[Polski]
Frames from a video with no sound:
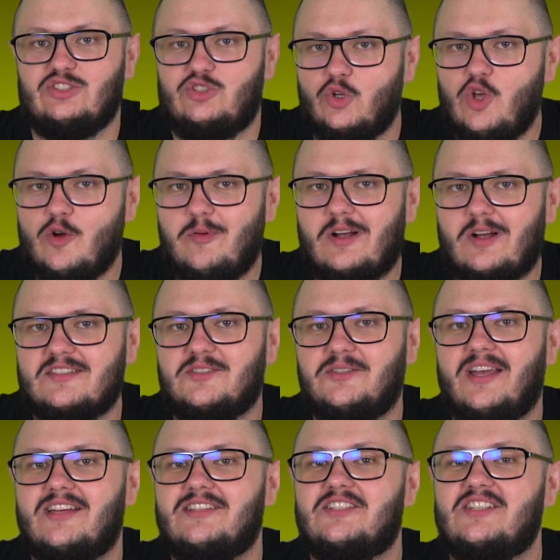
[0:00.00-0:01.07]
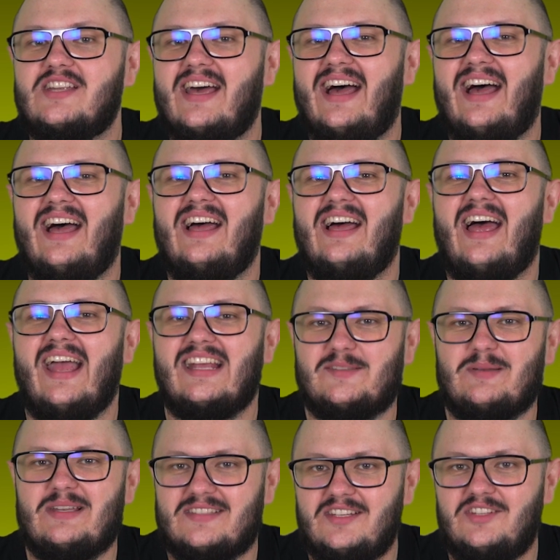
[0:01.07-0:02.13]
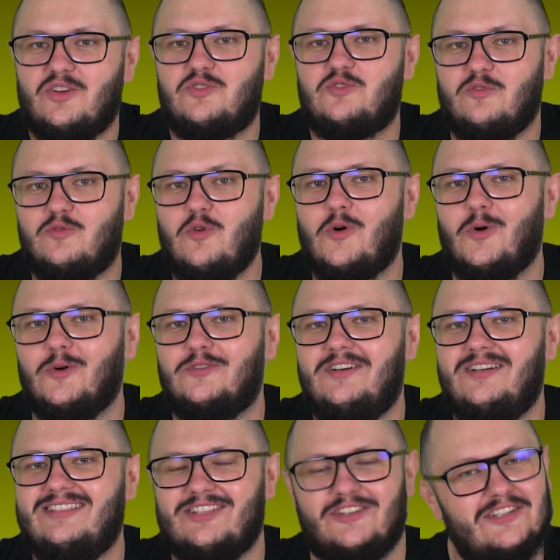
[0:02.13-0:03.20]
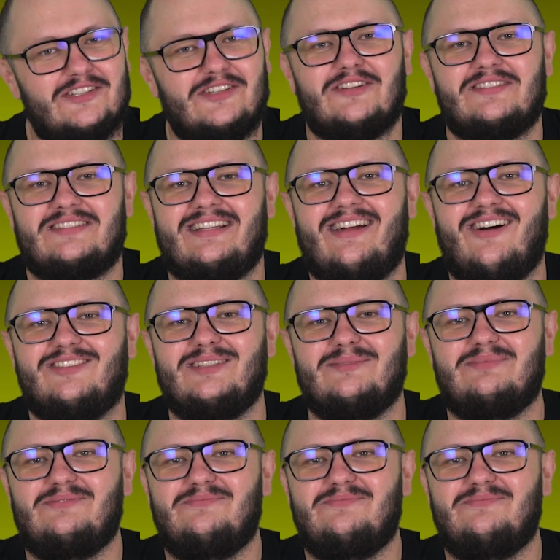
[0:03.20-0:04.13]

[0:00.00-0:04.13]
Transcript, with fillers: Antonio pokazuje, że ekspresyjność Włochów to nie tylko stereotyp.